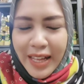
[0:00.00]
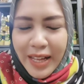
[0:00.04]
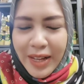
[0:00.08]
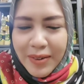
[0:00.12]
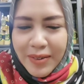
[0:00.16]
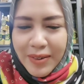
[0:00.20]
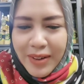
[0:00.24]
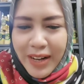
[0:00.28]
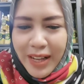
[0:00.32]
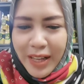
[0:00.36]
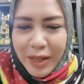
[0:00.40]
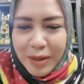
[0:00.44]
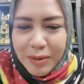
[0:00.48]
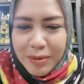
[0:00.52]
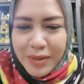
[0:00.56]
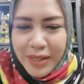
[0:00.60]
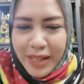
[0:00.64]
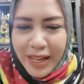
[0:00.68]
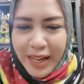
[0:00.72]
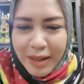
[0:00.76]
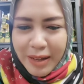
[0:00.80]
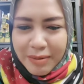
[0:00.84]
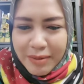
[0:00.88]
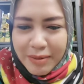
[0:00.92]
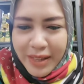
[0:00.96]

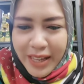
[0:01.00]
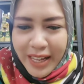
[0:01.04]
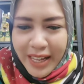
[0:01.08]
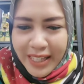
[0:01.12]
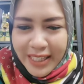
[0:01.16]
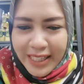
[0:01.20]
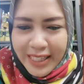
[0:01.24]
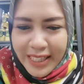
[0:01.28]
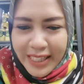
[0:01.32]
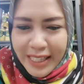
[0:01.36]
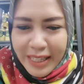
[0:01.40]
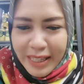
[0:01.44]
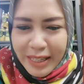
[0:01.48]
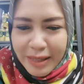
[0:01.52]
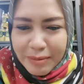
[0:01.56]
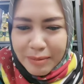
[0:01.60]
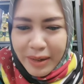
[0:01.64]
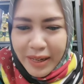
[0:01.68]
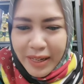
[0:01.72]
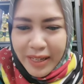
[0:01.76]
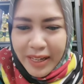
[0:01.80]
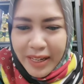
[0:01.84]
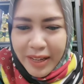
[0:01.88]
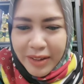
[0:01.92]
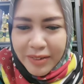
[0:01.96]
Waalaikumsalam Yangti
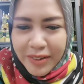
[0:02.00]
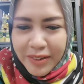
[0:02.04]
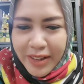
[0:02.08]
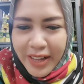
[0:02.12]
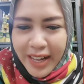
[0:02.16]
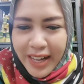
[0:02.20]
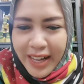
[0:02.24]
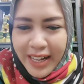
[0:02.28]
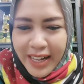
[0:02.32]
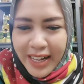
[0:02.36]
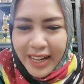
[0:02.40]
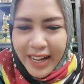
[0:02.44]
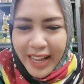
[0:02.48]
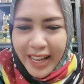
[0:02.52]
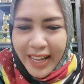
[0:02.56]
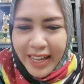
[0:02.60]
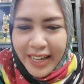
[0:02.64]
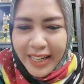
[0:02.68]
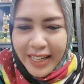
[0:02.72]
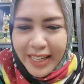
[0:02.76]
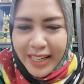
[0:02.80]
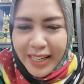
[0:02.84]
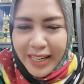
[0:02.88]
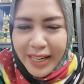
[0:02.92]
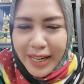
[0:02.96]
Mbak Dewi
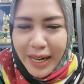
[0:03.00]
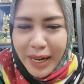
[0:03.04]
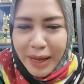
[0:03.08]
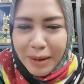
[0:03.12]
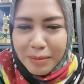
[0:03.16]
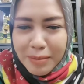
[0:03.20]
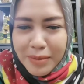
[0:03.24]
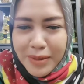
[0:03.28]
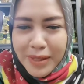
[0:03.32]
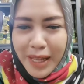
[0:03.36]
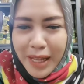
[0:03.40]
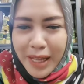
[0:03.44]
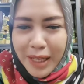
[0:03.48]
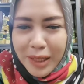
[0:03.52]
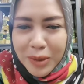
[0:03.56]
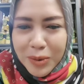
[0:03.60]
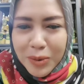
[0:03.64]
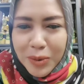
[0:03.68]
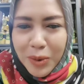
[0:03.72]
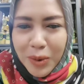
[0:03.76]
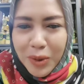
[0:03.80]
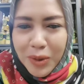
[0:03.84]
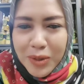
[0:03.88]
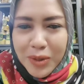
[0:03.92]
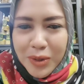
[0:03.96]
Anggraini
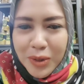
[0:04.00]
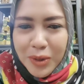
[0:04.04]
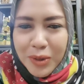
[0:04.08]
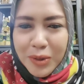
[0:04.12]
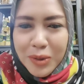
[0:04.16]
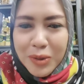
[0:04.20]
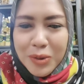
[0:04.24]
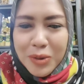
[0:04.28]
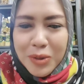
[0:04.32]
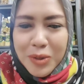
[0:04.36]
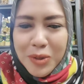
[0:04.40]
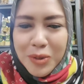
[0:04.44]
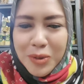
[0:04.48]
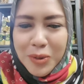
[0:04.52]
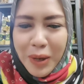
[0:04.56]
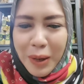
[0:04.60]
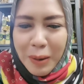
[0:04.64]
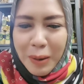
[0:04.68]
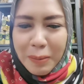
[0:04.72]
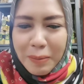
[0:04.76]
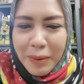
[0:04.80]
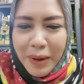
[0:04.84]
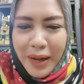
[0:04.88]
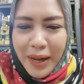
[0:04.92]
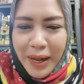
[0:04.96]
6107
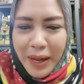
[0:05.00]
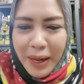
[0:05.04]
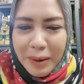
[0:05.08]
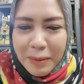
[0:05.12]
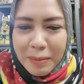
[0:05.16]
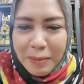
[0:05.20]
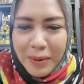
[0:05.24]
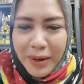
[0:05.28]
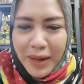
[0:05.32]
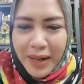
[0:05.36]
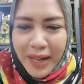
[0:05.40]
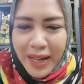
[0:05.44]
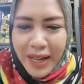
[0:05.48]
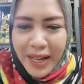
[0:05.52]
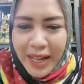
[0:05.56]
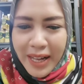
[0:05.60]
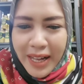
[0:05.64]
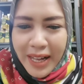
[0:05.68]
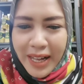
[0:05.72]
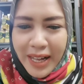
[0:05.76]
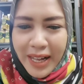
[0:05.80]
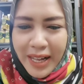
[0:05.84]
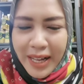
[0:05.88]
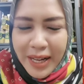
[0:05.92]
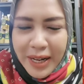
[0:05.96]
Apa
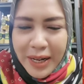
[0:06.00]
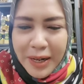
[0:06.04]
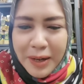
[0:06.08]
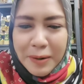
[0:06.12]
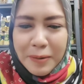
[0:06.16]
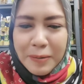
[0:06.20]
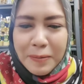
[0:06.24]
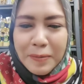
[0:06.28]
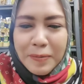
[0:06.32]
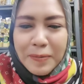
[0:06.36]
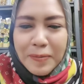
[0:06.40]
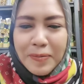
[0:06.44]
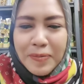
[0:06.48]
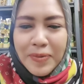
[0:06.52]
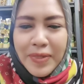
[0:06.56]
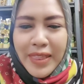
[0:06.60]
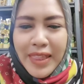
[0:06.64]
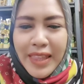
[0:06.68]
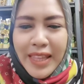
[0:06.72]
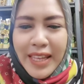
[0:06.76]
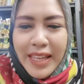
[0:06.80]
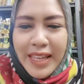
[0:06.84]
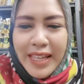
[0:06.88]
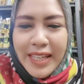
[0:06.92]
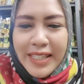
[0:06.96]
kabar?
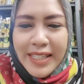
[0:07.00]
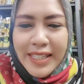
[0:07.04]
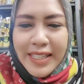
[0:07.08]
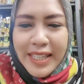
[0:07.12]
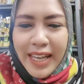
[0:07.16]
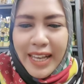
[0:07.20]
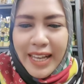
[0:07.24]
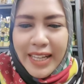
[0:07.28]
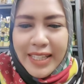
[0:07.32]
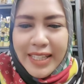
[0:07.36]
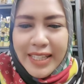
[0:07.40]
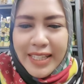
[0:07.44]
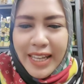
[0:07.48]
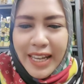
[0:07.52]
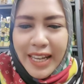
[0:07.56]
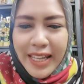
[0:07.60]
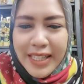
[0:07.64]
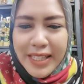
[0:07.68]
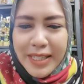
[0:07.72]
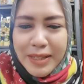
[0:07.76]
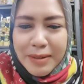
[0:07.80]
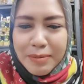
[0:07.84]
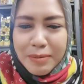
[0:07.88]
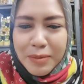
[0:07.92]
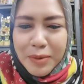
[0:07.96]

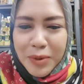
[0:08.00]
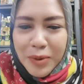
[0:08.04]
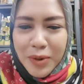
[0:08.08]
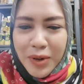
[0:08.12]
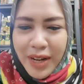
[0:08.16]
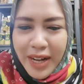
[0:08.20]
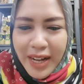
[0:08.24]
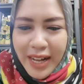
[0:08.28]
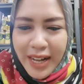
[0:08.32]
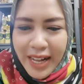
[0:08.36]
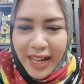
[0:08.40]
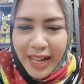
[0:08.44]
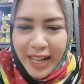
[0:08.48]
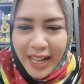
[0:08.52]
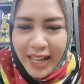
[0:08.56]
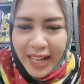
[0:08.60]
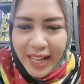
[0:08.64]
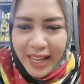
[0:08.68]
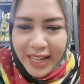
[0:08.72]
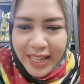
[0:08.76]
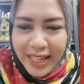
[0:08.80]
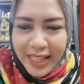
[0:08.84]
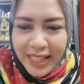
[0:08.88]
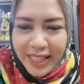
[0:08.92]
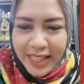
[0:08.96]
Sehat-sehat semua ke
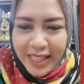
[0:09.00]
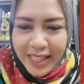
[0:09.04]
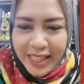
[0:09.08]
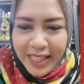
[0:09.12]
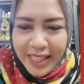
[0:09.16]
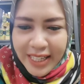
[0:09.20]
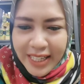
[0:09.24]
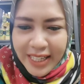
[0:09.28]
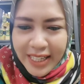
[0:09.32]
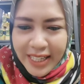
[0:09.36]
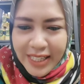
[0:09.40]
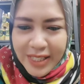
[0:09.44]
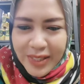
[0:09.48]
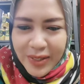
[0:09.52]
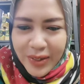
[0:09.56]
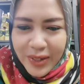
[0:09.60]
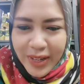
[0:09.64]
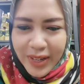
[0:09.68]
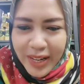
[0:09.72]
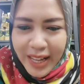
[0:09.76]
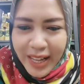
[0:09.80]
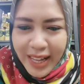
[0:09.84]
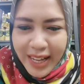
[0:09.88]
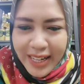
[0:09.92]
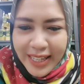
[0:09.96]
hari ini
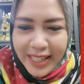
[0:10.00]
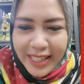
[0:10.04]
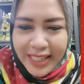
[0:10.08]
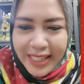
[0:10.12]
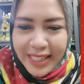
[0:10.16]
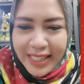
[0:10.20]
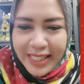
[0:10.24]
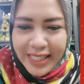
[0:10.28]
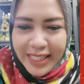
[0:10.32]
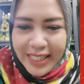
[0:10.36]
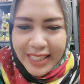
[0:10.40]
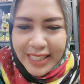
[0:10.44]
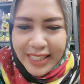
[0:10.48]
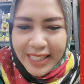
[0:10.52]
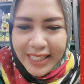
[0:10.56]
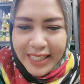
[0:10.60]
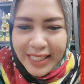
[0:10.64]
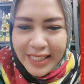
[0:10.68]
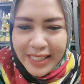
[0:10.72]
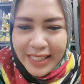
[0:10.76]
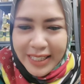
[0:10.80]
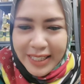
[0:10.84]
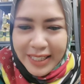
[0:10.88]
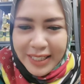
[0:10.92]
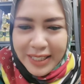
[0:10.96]
Sore hari
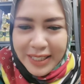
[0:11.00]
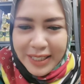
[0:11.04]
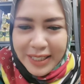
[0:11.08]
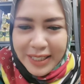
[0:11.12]
ini